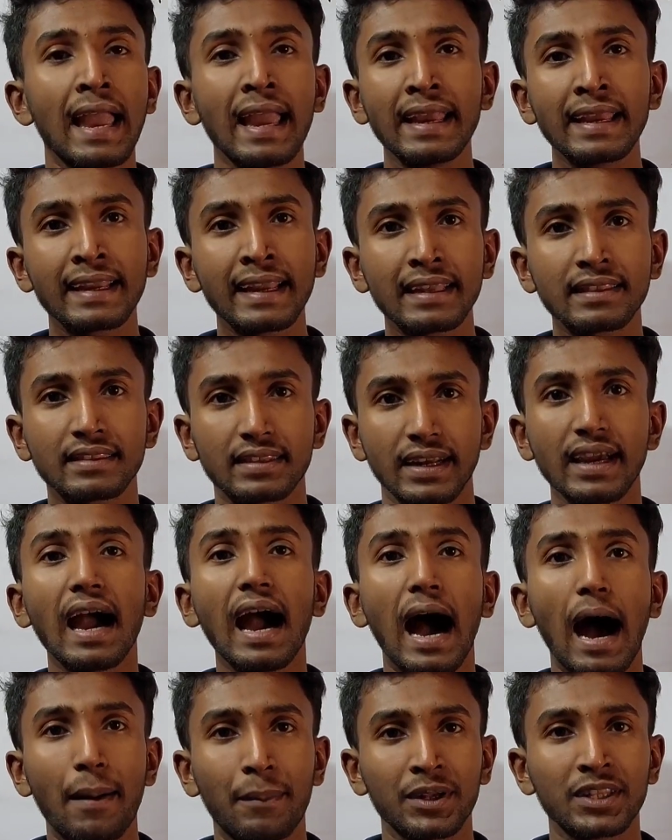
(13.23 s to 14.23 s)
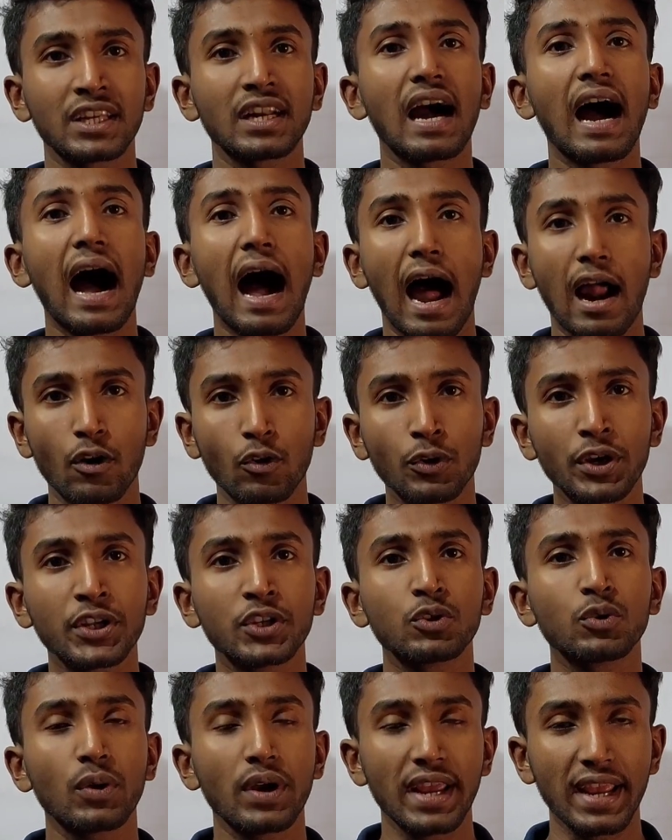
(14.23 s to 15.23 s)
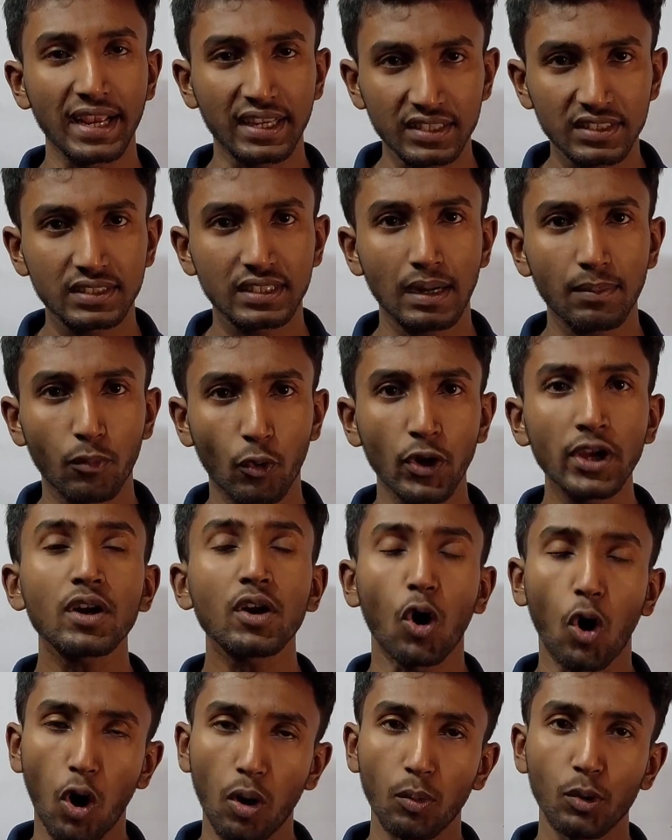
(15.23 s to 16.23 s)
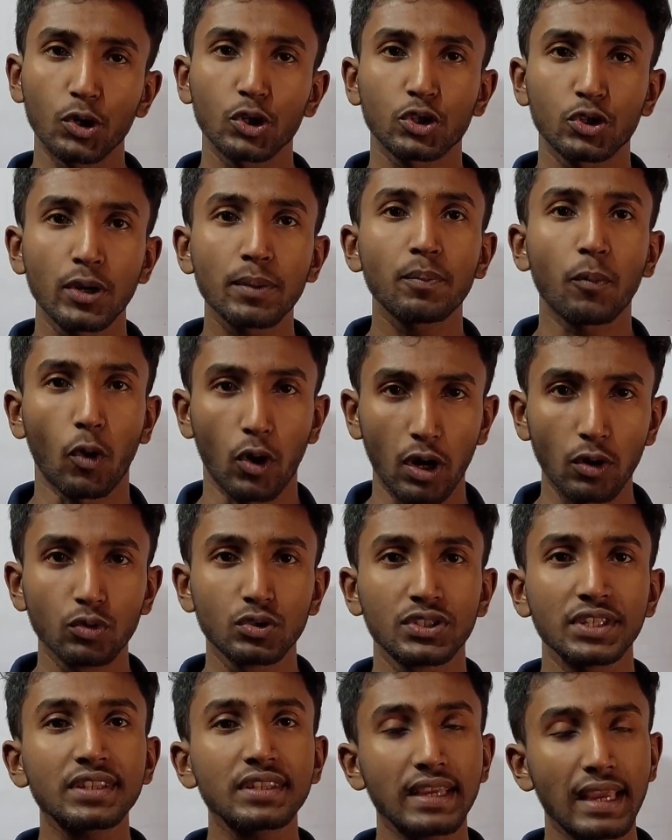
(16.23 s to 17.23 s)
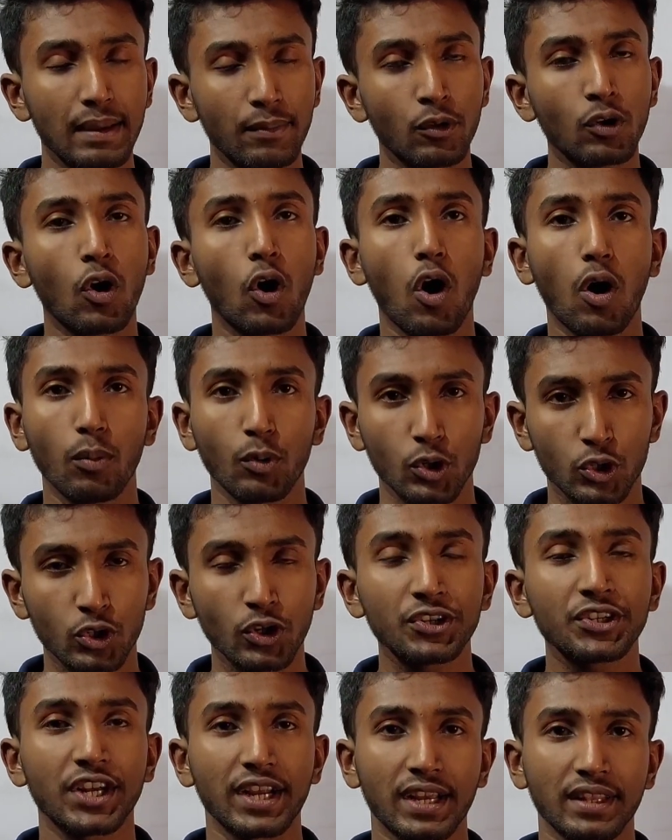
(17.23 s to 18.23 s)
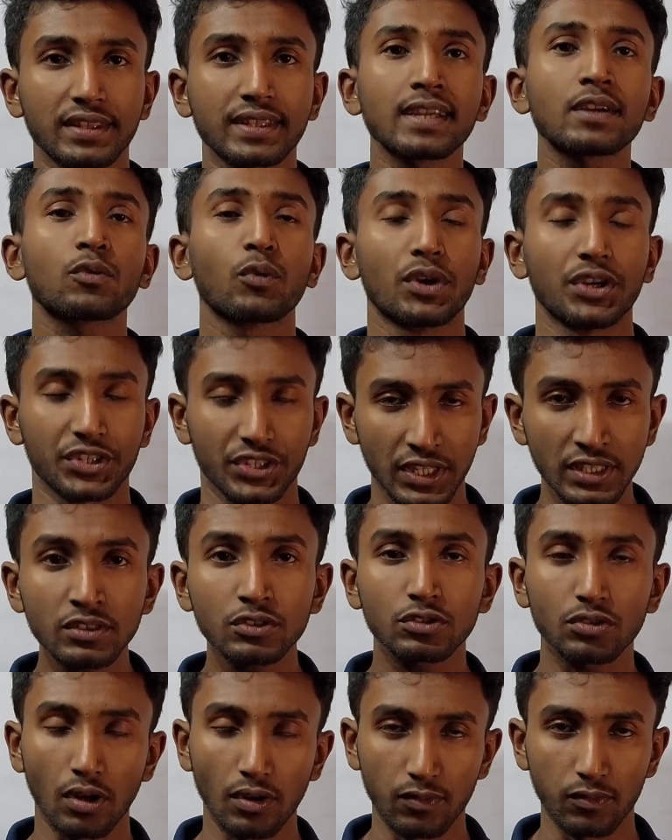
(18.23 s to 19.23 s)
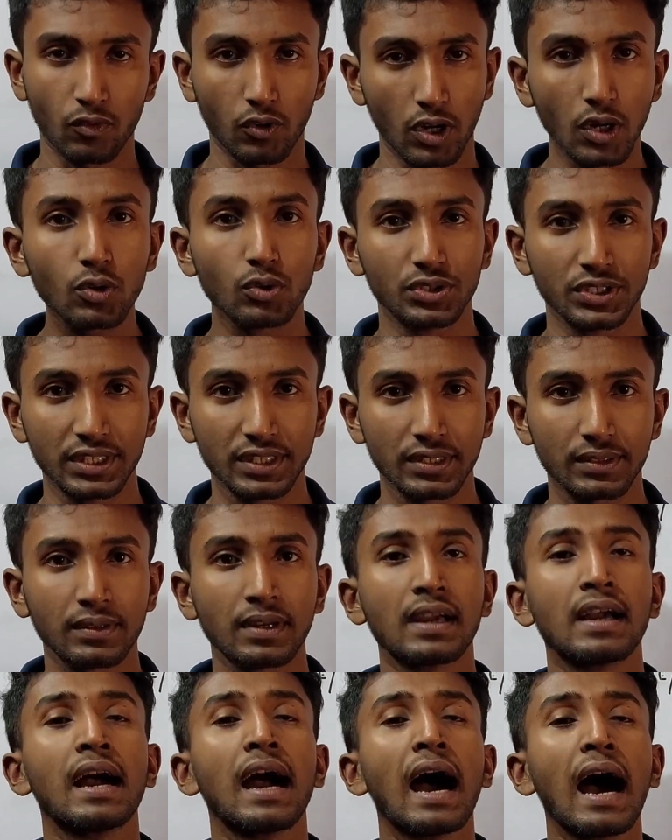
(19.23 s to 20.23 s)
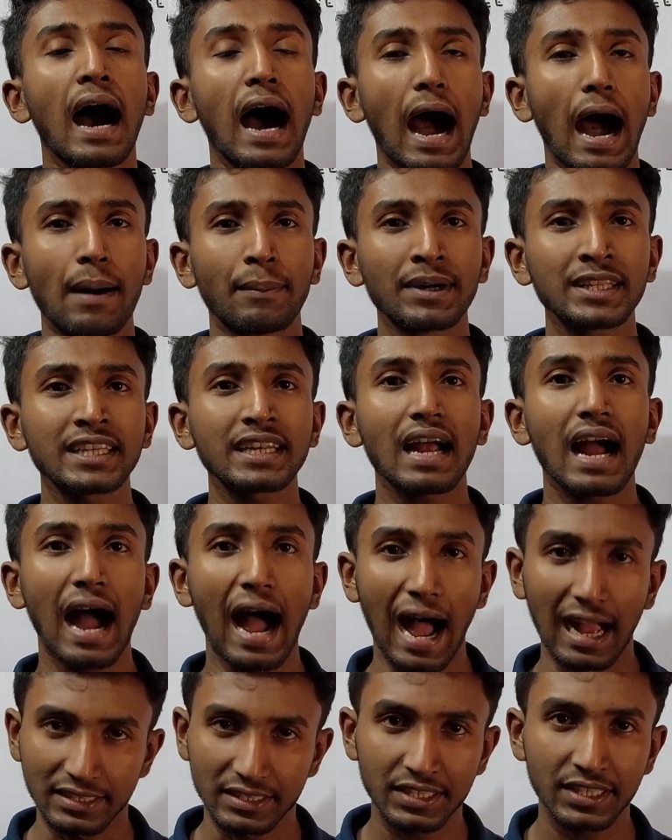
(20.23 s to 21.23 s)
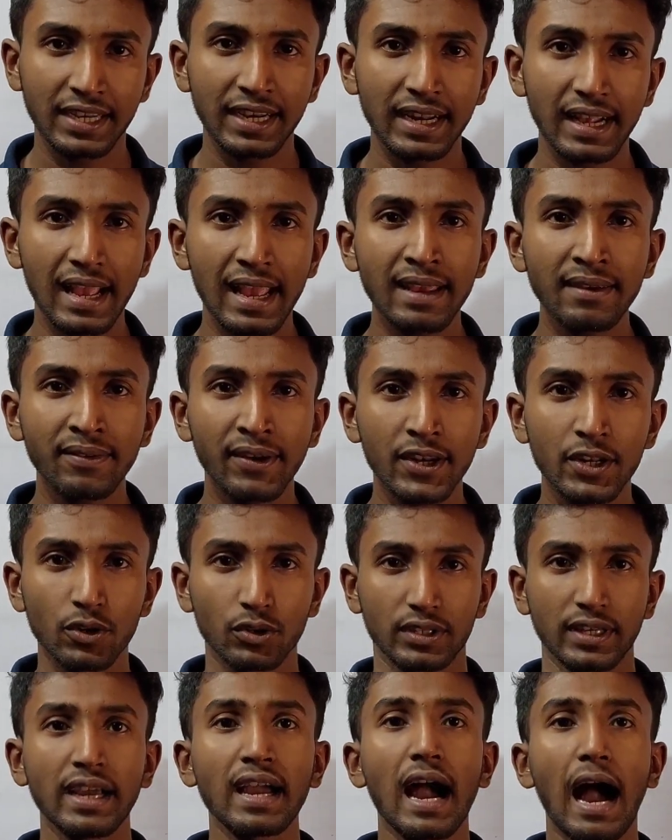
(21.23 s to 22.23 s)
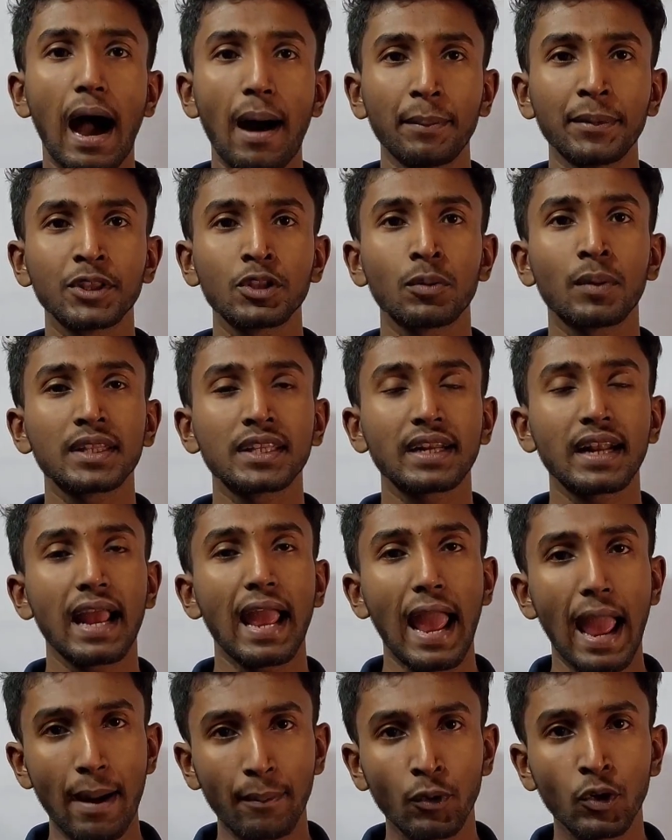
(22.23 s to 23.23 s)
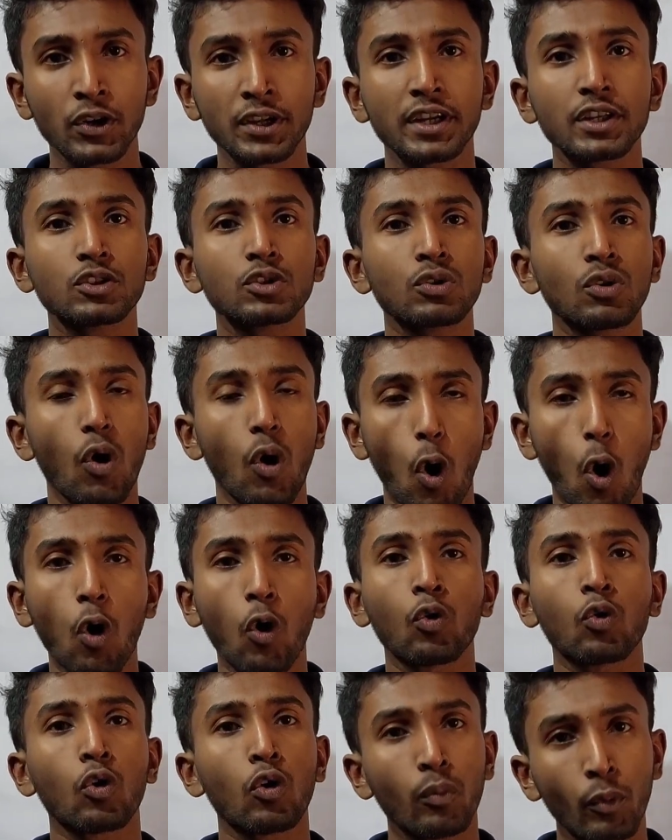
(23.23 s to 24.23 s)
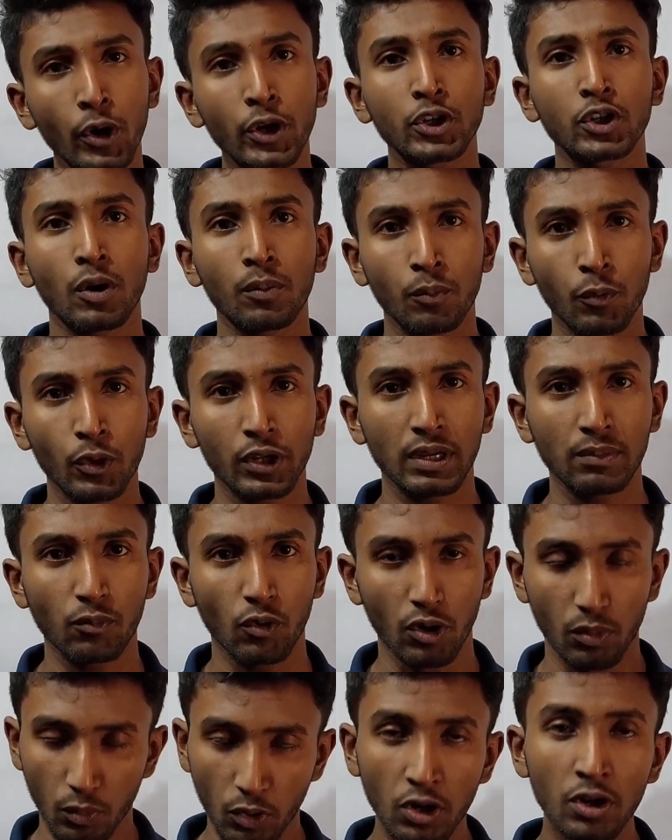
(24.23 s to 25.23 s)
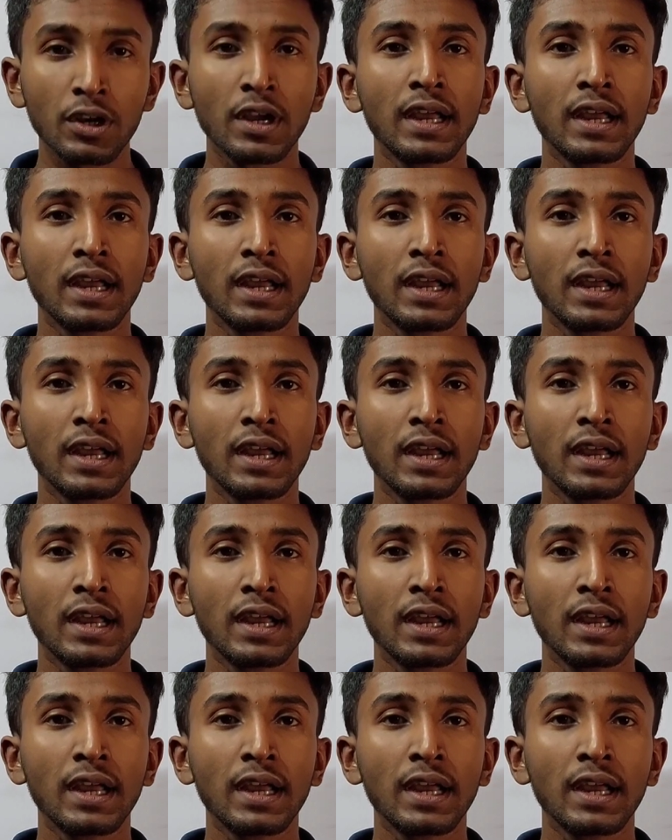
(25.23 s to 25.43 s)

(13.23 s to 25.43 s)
এই ক্ষেত্রে আমাদের আরও কিছু এক্সট্রা বই অবশ্যই পড়া উচিত এবং অবশ্যই সেখান থেকে কোয়েশ্চেন সলভ করা উচিত আমাদের আজকের এই ভিডিওতে আমি তোমাদের এমন কিছু অঙ্ক বই সম্পর্কে বলবো